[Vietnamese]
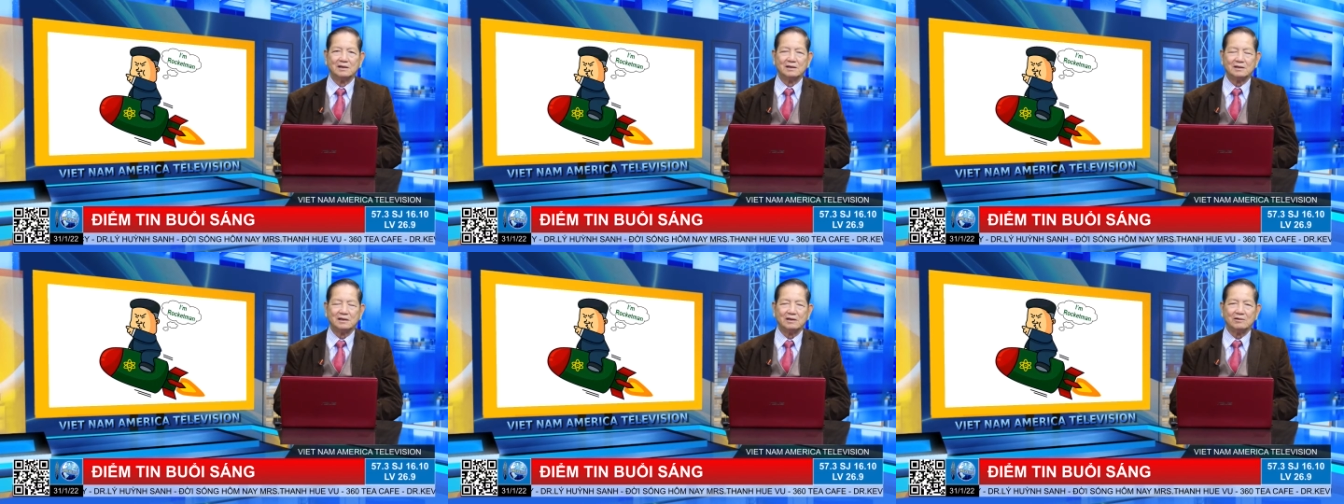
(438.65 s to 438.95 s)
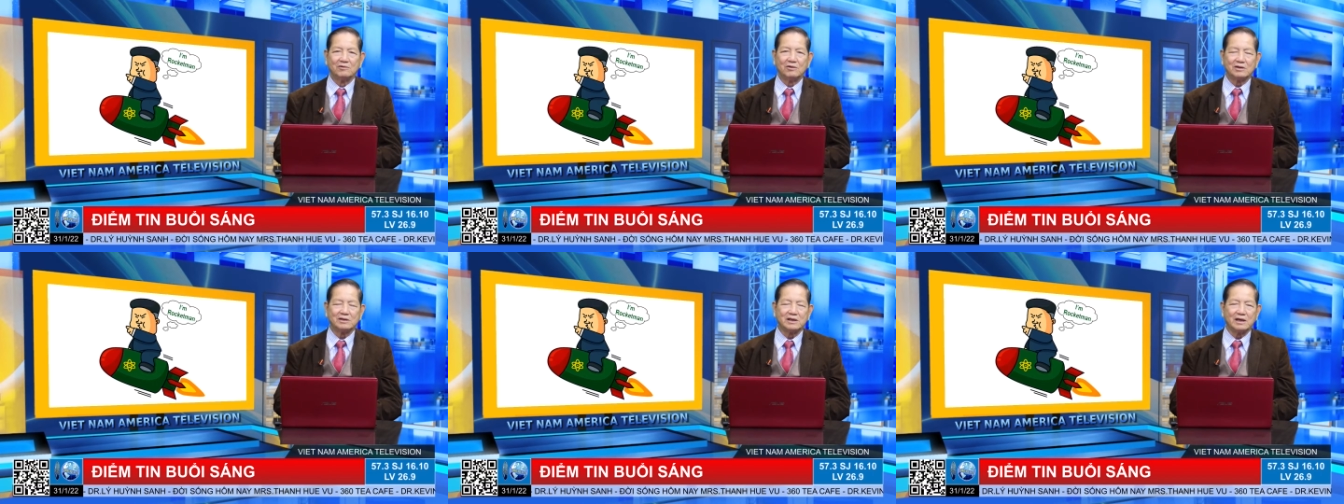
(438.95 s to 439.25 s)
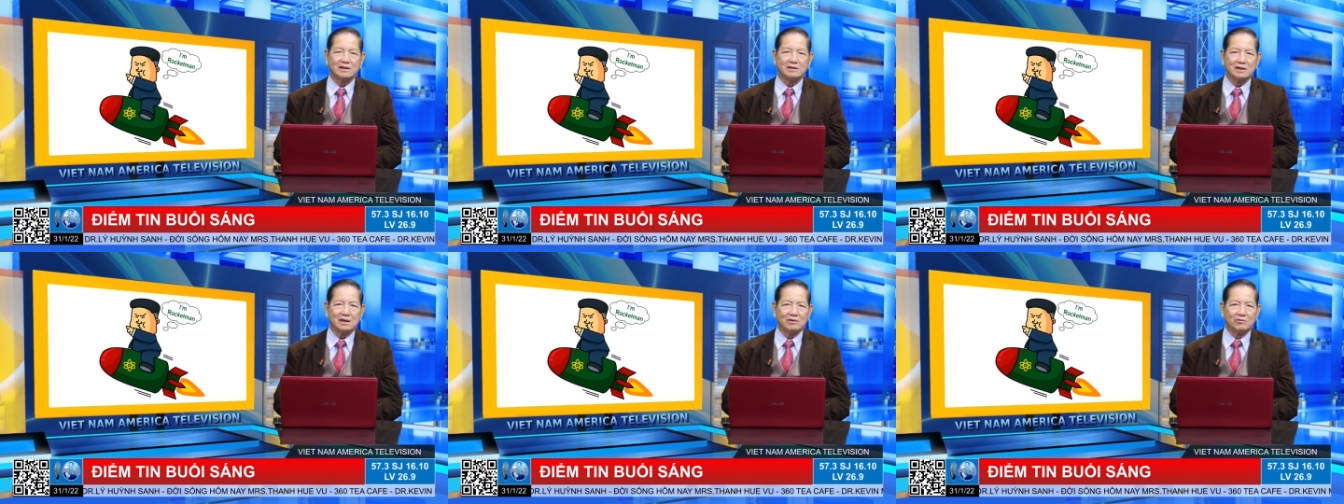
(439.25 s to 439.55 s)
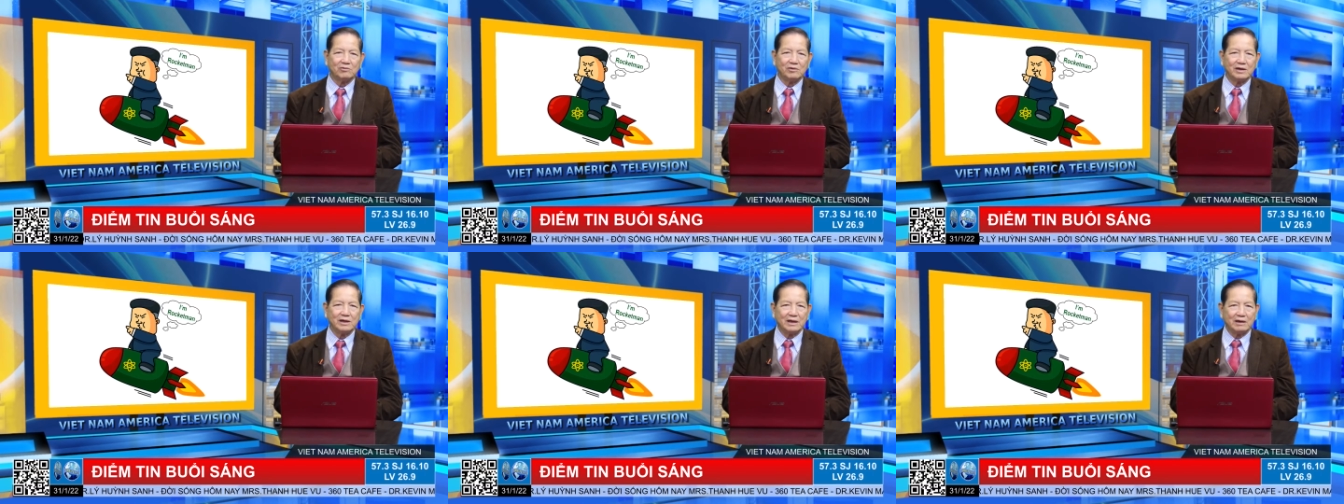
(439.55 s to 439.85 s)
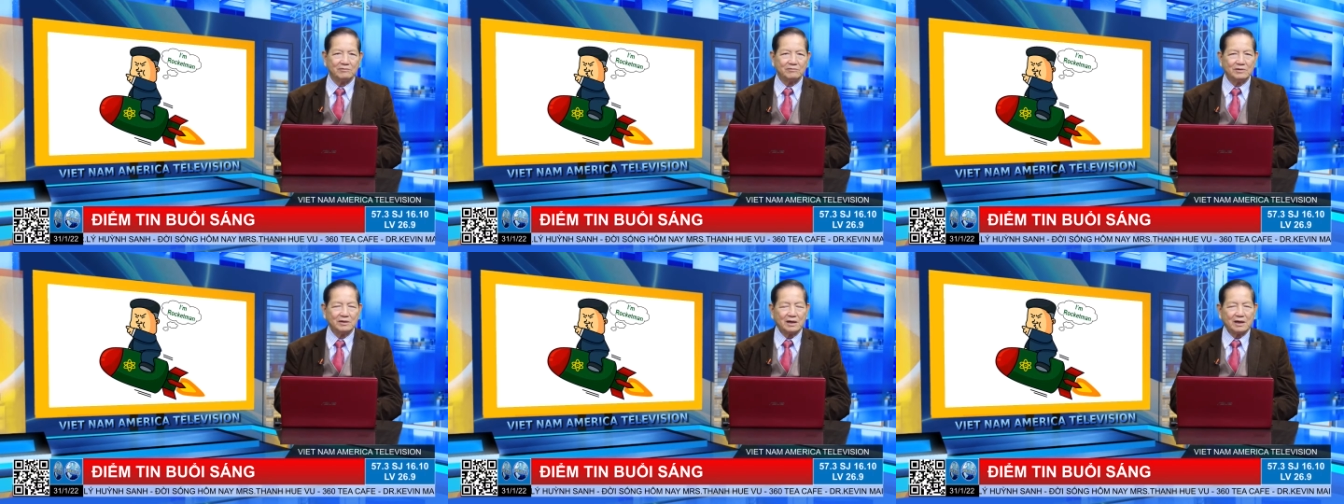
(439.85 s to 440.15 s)
thì cũng có thể rất là nguy
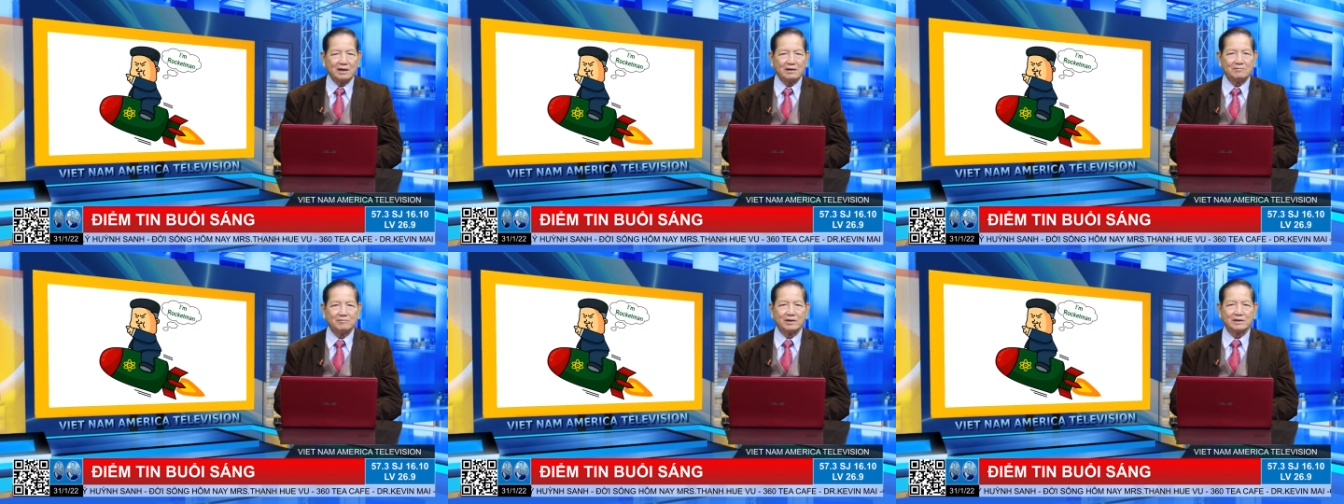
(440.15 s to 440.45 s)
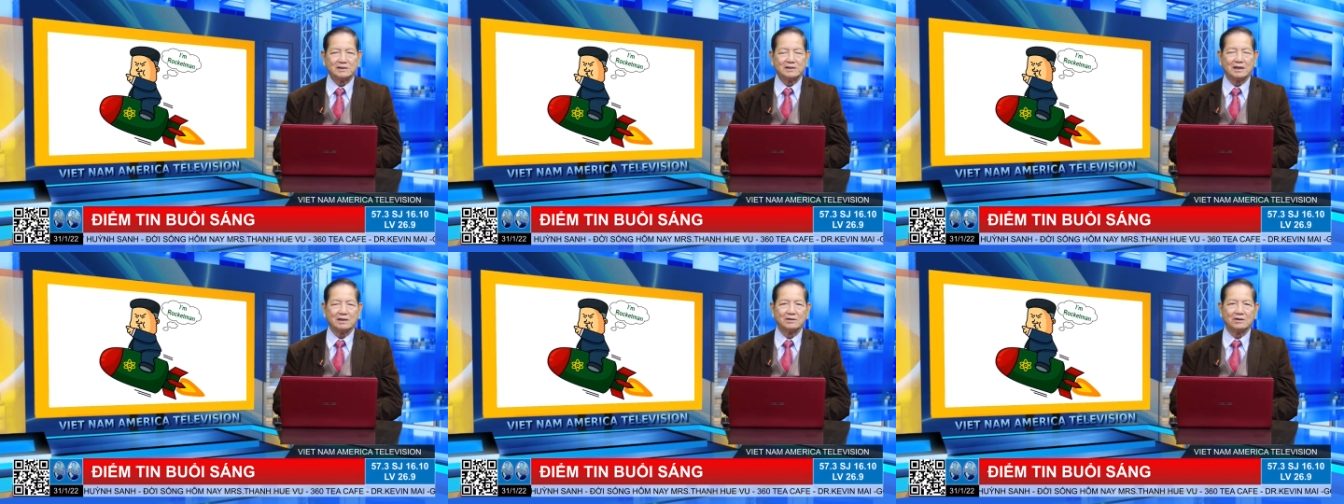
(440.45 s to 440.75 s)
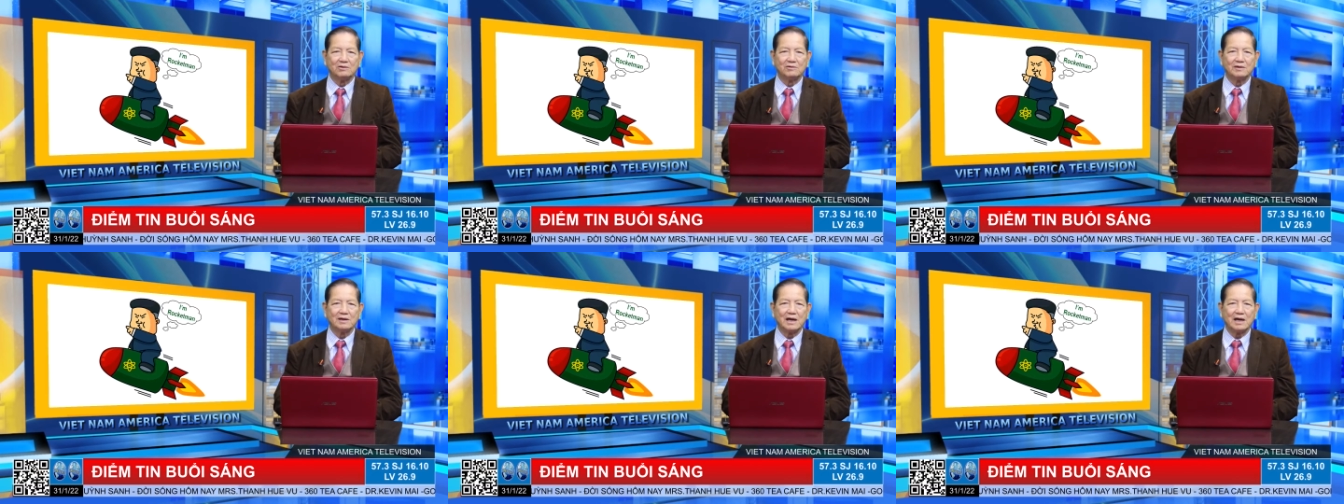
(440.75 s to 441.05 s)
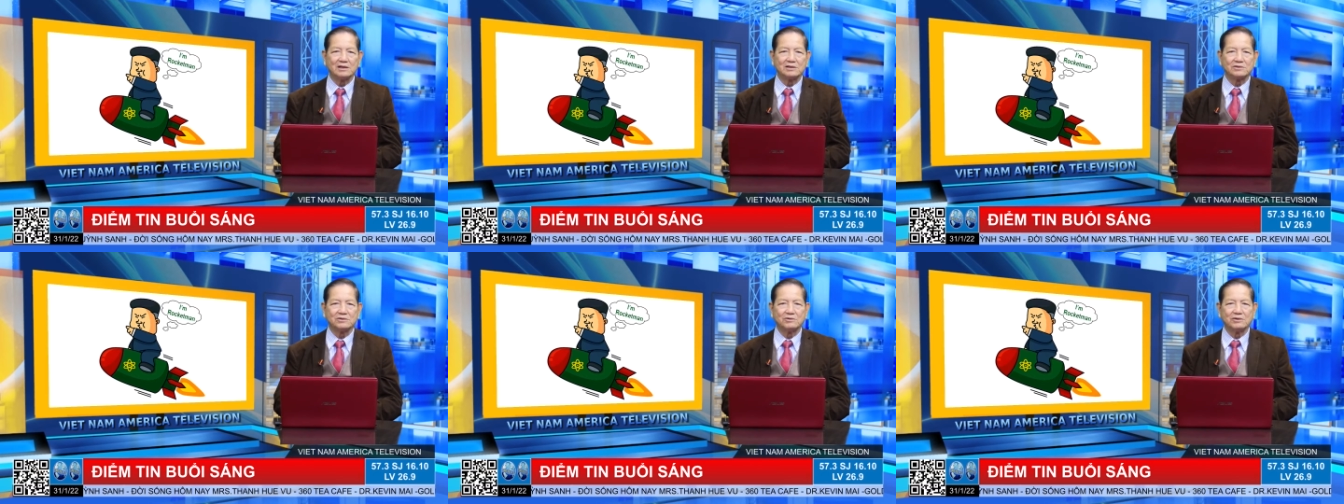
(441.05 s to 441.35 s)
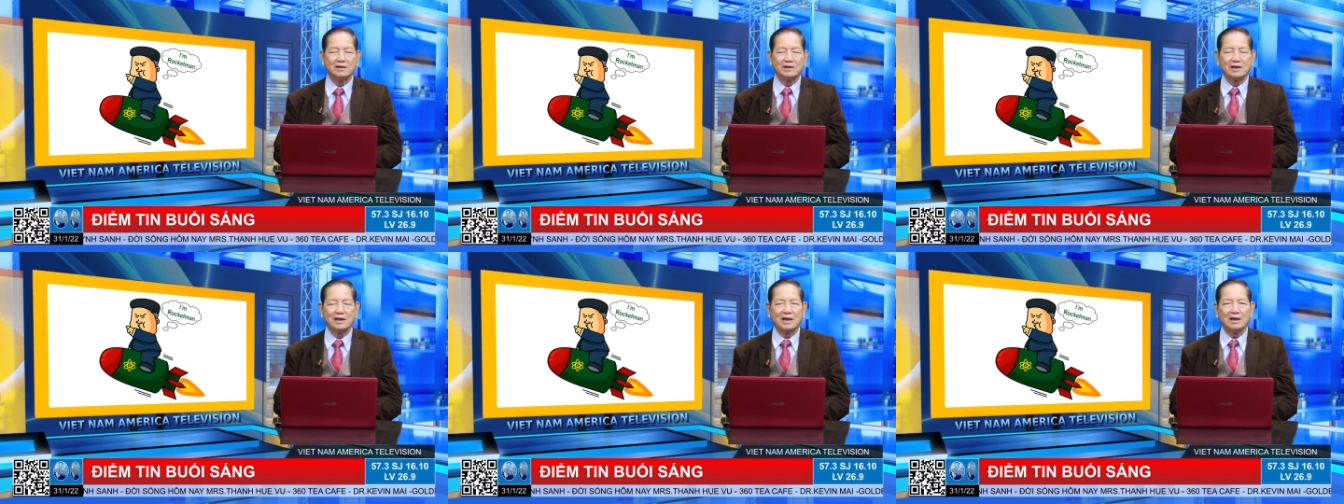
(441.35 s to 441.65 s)
hiểm, nhất là mặt trận đối với Nga Xô
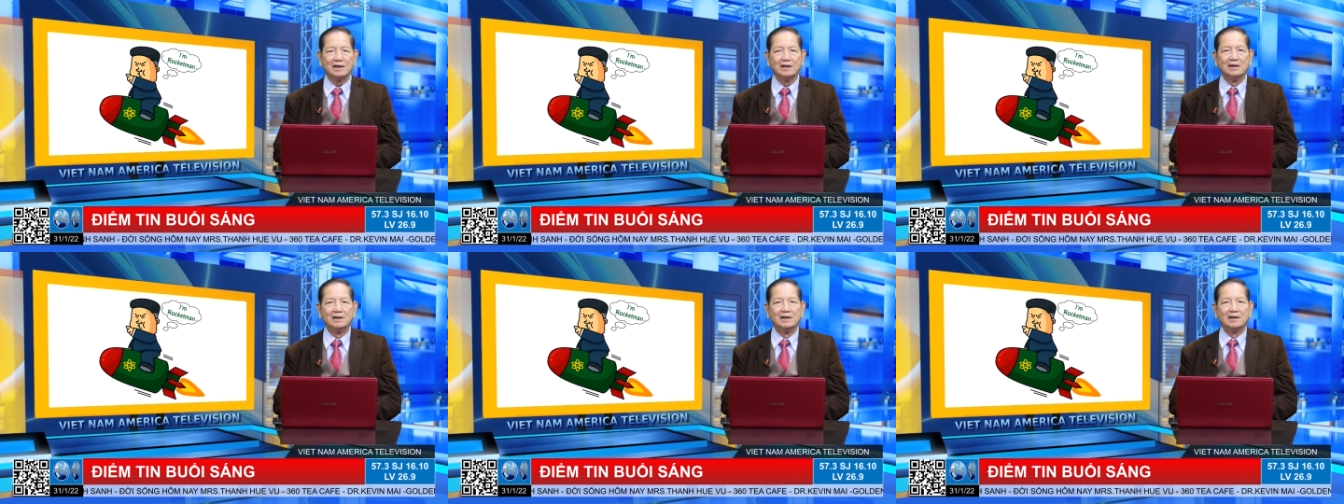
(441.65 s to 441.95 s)
hiện nay